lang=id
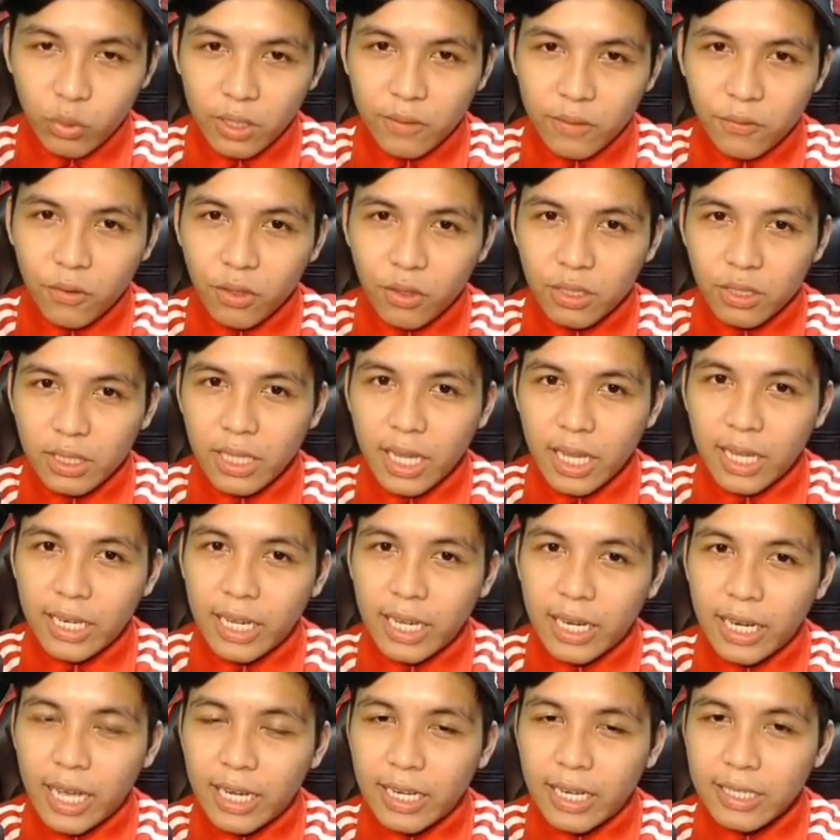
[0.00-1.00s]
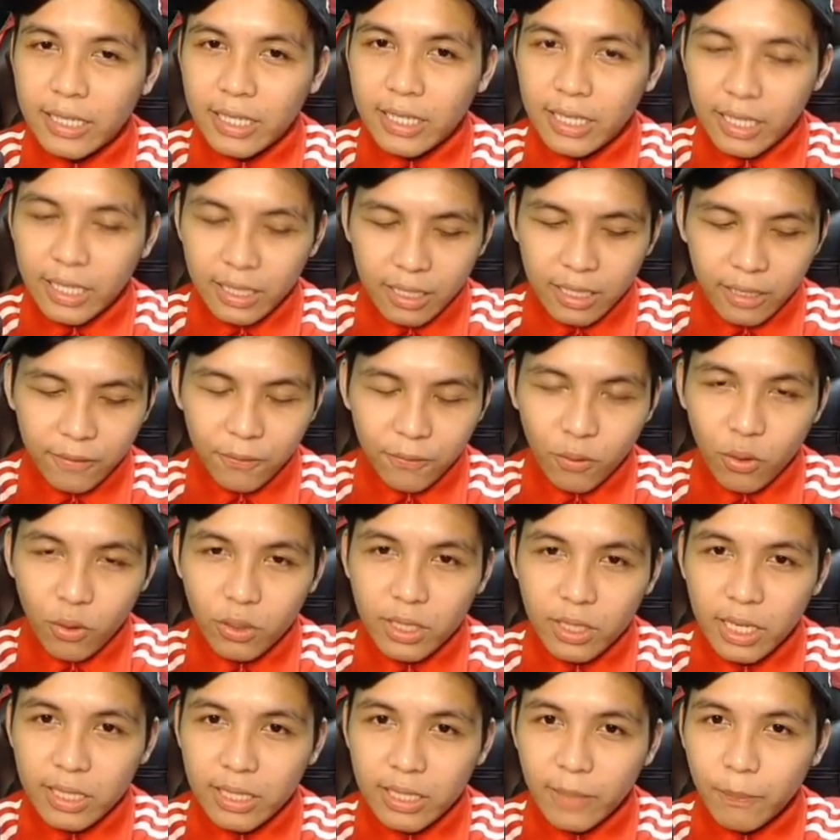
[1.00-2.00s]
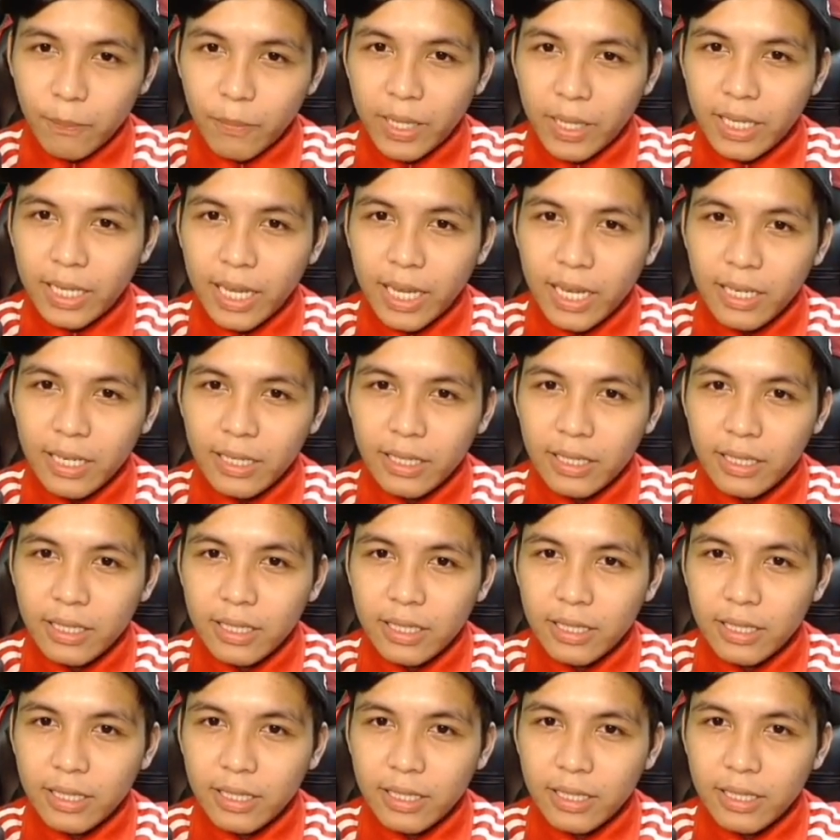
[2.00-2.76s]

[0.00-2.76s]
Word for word: QuickFox lah dan ada sedikit info saya sampaikan